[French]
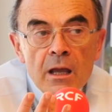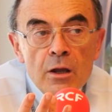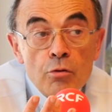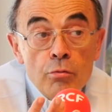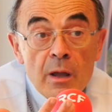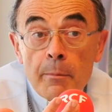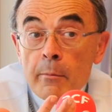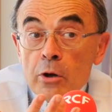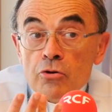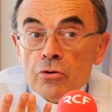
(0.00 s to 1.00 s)
Et du coup, il y a pas
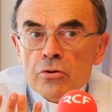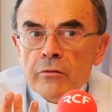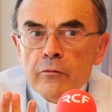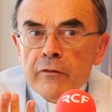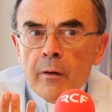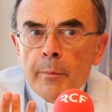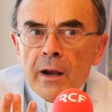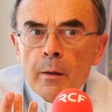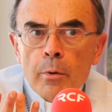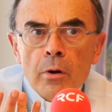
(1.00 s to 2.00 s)
mal de gens qui sont venus frapper à
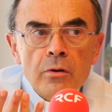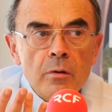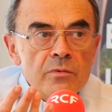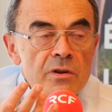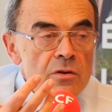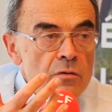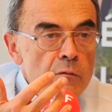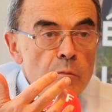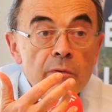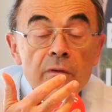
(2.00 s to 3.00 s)
la porte en me disant est-ce que
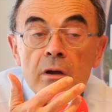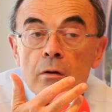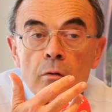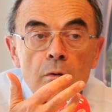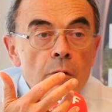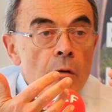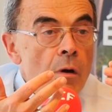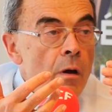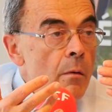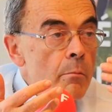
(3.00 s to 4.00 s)
vous pouvez euh,
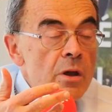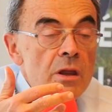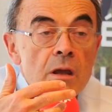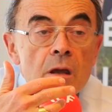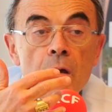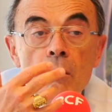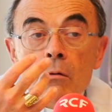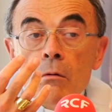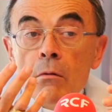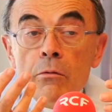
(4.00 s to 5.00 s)
m'aider
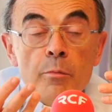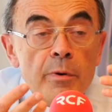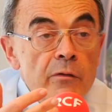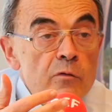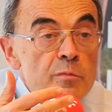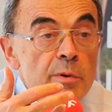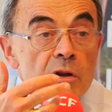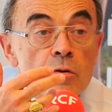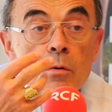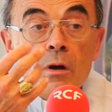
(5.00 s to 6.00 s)
euh, du point de vue
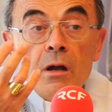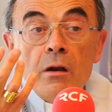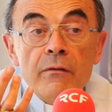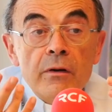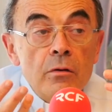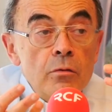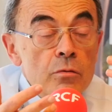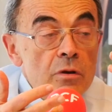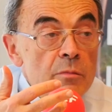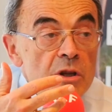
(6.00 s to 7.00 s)
spirituel, enfin,
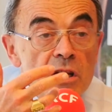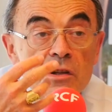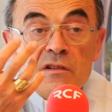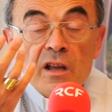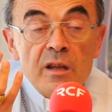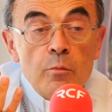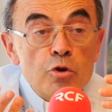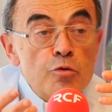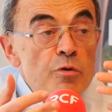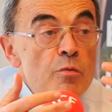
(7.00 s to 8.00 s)
m'aider à discerner mon
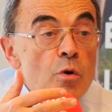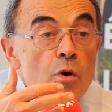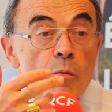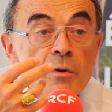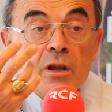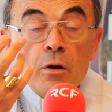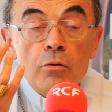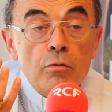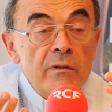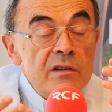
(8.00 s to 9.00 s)
cheminement, m'aider à
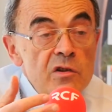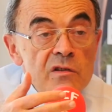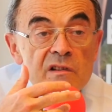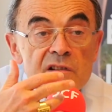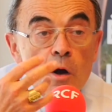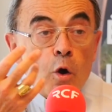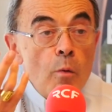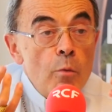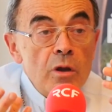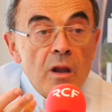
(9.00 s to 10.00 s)
retrouver le sens des
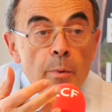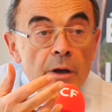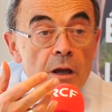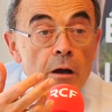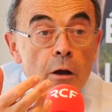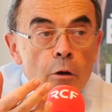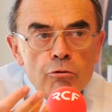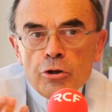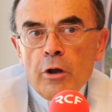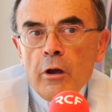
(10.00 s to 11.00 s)
sacrements, de la prière.
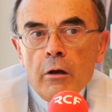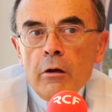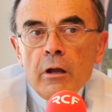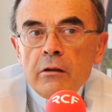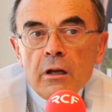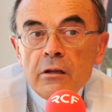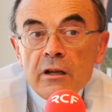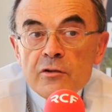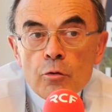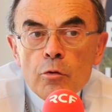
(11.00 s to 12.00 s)
J'étais très
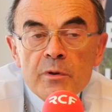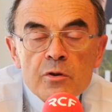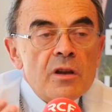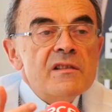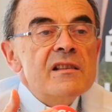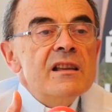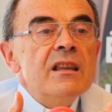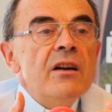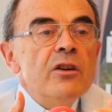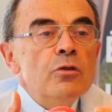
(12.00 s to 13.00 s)
très heureux, bien sûr. Ça, c'est un
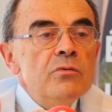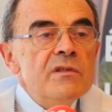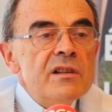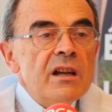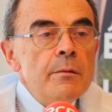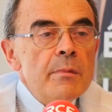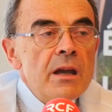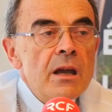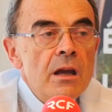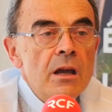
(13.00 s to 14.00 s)
travail tout discret,
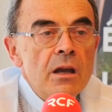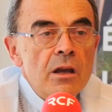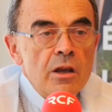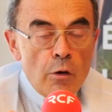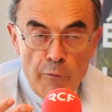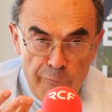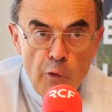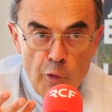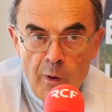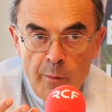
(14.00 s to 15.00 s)
mais qui est le
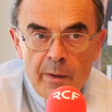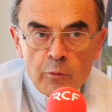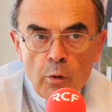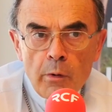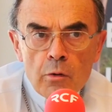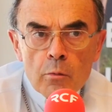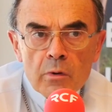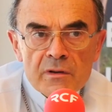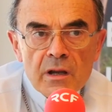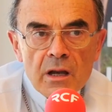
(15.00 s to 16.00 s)
fondement même du royaume.
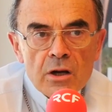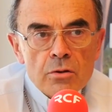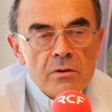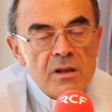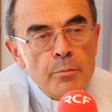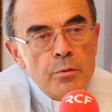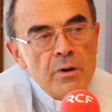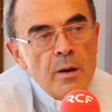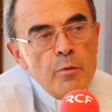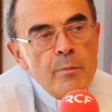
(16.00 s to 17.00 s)
Quoi. C'est la chose la plus,
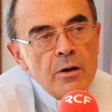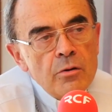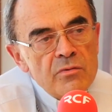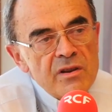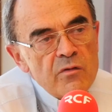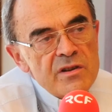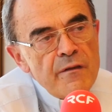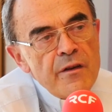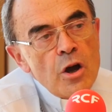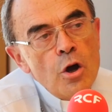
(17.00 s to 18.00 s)
la plus belle que nous avons à
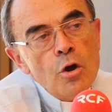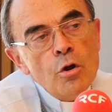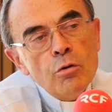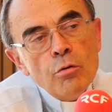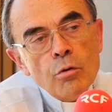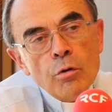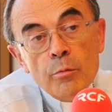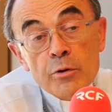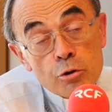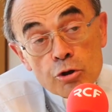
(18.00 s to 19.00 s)
faire. Donc, euh,
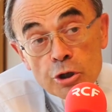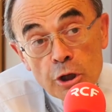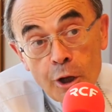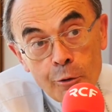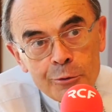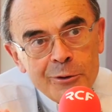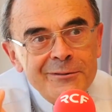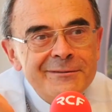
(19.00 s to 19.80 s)
bien sûr, j'étais très content.